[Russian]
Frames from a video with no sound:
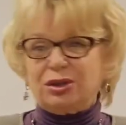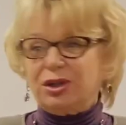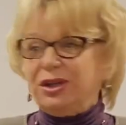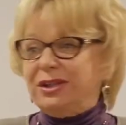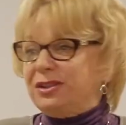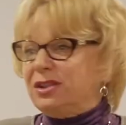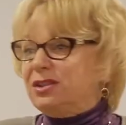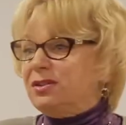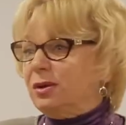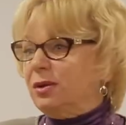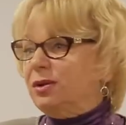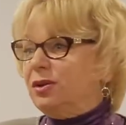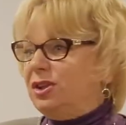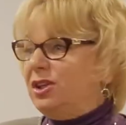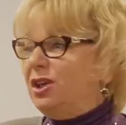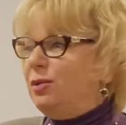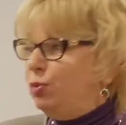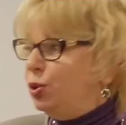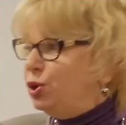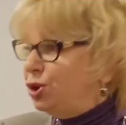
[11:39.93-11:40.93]
это,
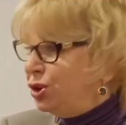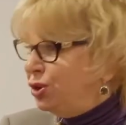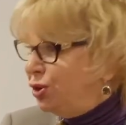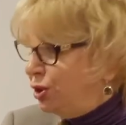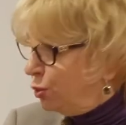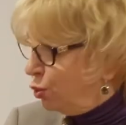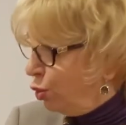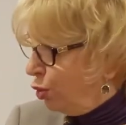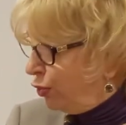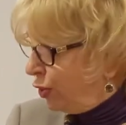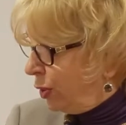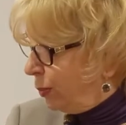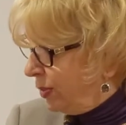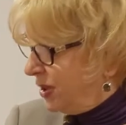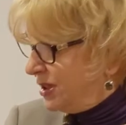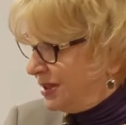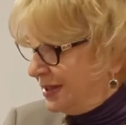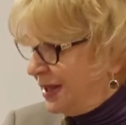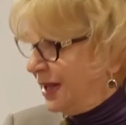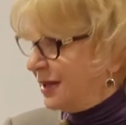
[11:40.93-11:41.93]
ей будет неловко
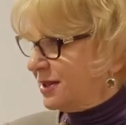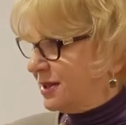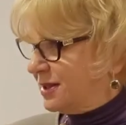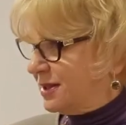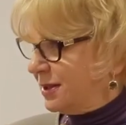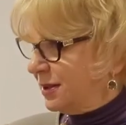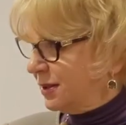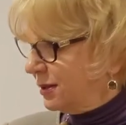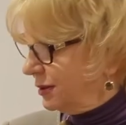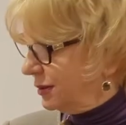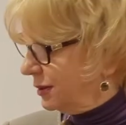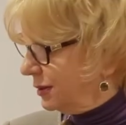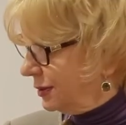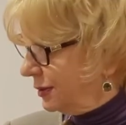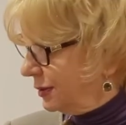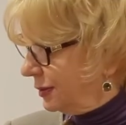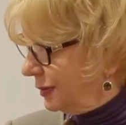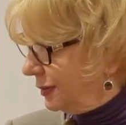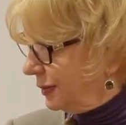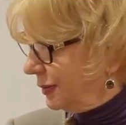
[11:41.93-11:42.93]
признаться –
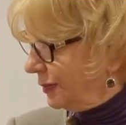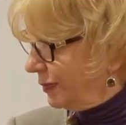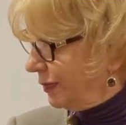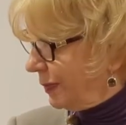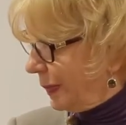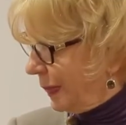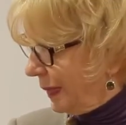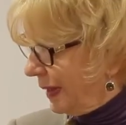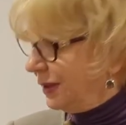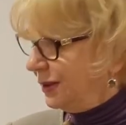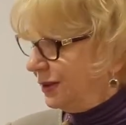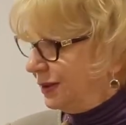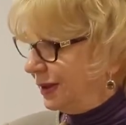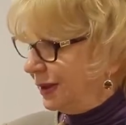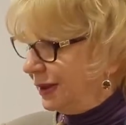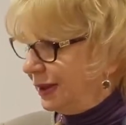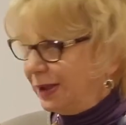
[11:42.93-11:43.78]
да?